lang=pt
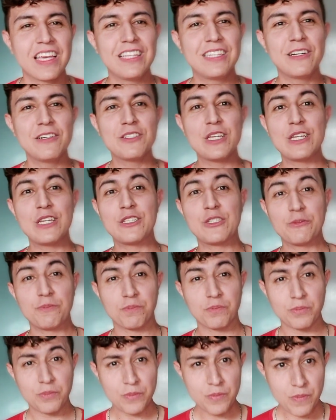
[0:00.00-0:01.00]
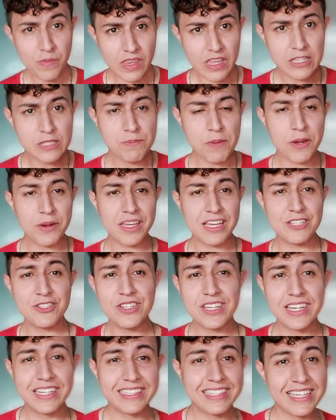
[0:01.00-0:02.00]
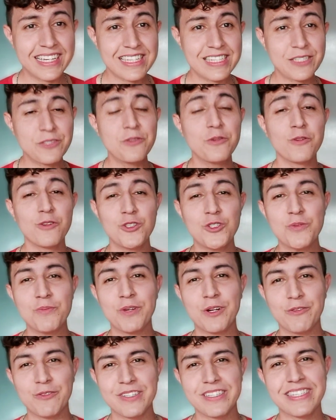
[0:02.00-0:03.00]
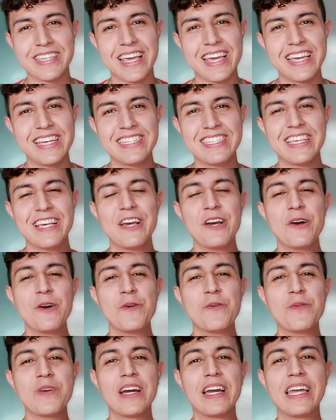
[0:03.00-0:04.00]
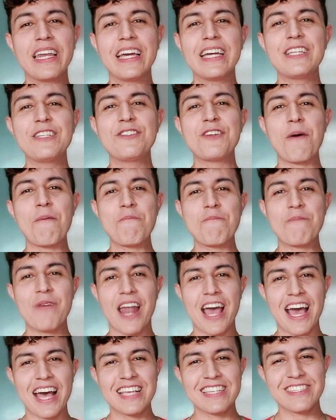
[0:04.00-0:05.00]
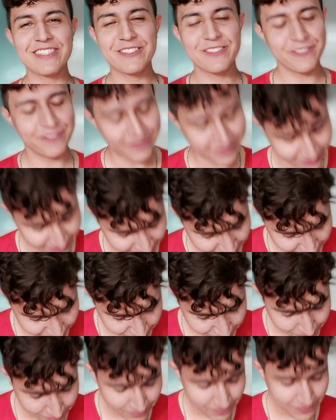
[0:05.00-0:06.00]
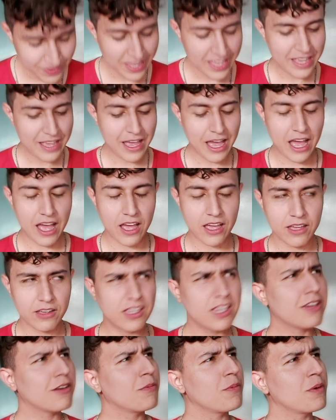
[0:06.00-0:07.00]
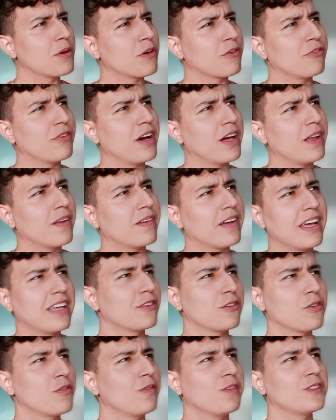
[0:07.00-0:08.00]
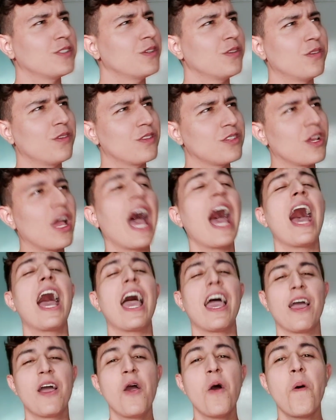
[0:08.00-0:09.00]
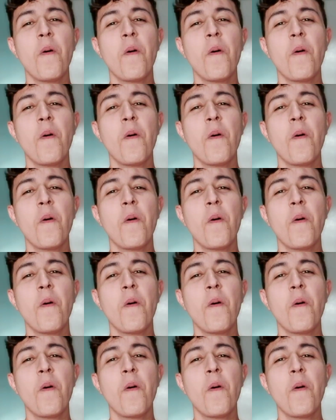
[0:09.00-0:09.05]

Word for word: Então, gente, Espero que a dica tenha sido útil para vocês. Um grande abraço. Um o que, que é que eu falo? Eu é, tô confundindo tudo, Ah, é.